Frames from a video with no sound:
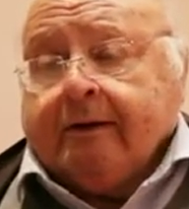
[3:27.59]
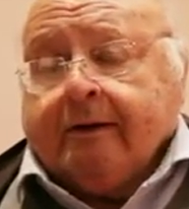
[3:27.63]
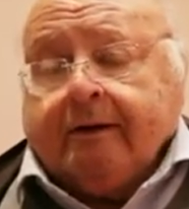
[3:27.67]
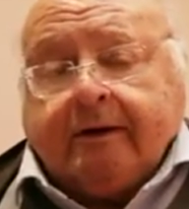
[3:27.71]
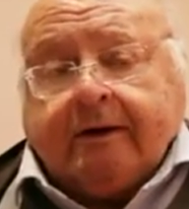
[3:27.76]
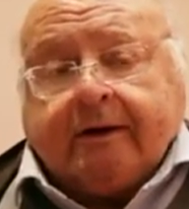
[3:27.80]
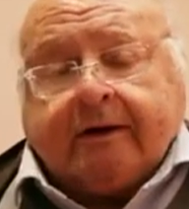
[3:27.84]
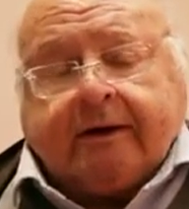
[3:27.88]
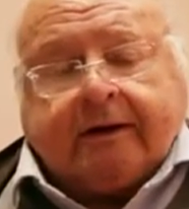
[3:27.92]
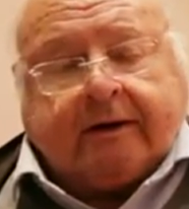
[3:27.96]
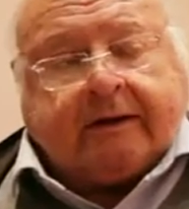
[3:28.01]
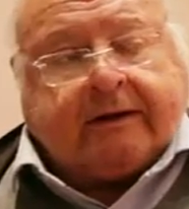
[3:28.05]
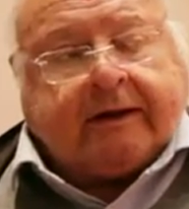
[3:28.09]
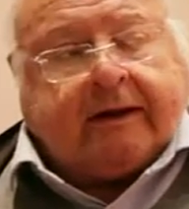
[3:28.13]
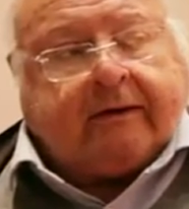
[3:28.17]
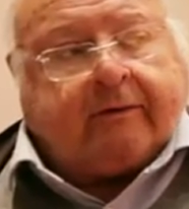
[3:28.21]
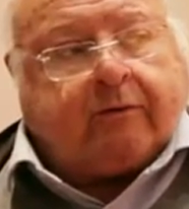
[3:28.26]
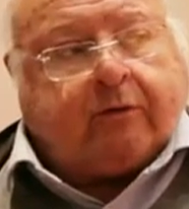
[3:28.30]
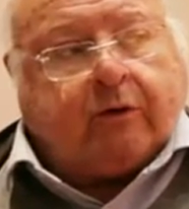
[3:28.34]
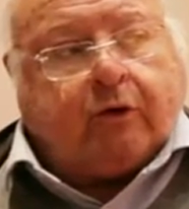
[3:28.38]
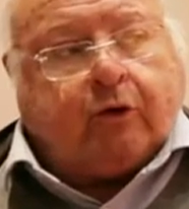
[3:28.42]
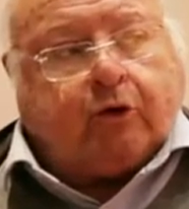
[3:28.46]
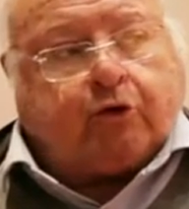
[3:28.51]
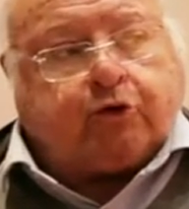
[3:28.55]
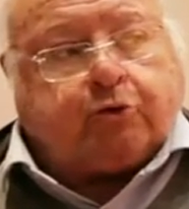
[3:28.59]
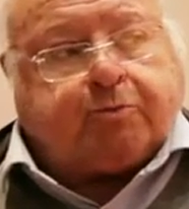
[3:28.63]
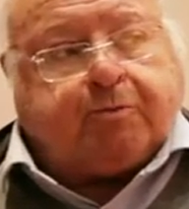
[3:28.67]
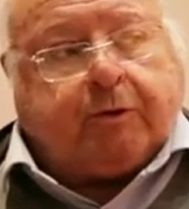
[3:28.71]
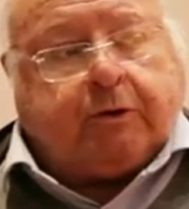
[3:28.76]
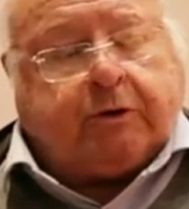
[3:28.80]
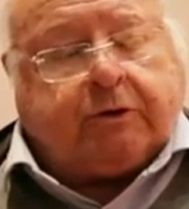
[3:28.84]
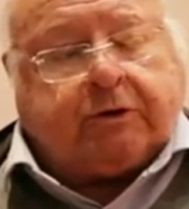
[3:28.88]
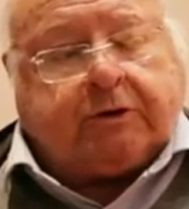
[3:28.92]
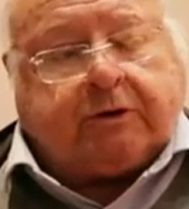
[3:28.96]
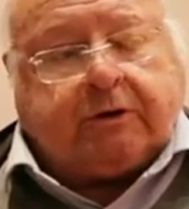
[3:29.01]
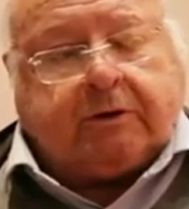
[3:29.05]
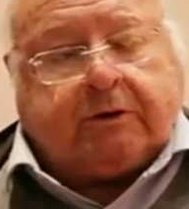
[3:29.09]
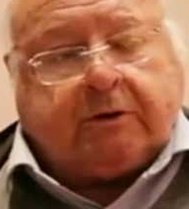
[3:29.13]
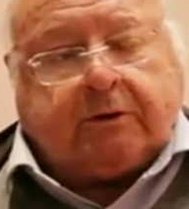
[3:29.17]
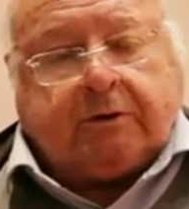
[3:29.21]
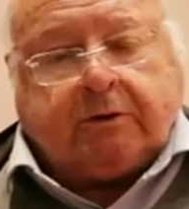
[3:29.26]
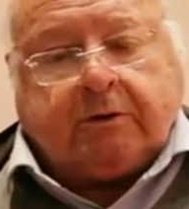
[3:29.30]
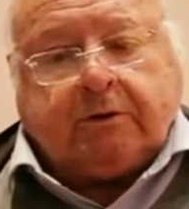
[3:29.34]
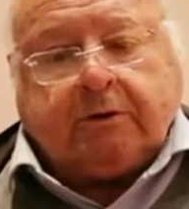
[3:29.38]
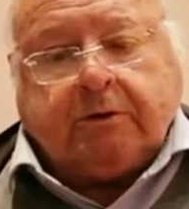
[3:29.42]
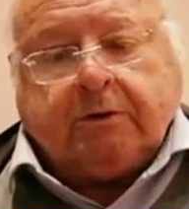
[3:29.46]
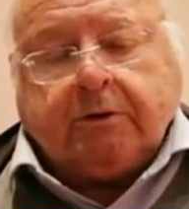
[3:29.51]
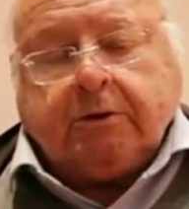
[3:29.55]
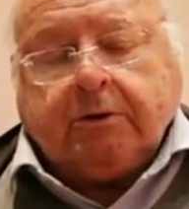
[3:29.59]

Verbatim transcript: In realtà lo sport